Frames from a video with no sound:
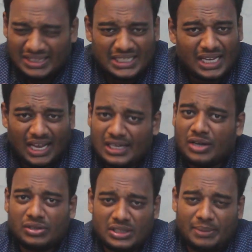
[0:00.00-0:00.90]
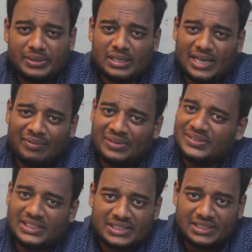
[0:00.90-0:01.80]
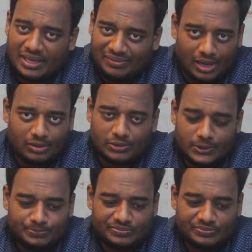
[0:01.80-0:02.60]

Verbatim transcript: তিনটা ক্যাটাগরিতে আমি আমার ফিনিশিংটাকে ভাগ করি